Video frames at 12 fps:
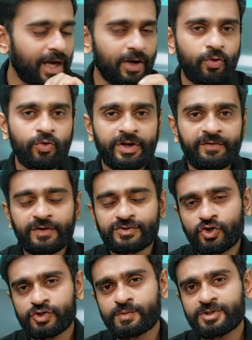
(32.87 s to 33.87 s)
आर
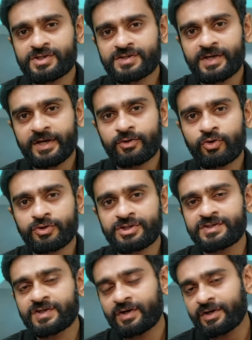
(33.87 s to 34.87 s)
रिवर्स ऑस्मोसिस
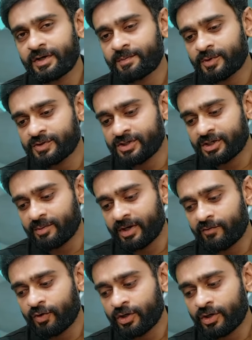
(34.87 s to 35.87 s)
टेक्नोलॉजी से 100 परसेंट
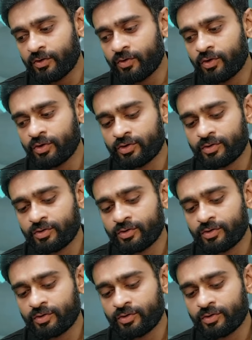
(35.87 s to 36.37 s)
हमारे वाटर को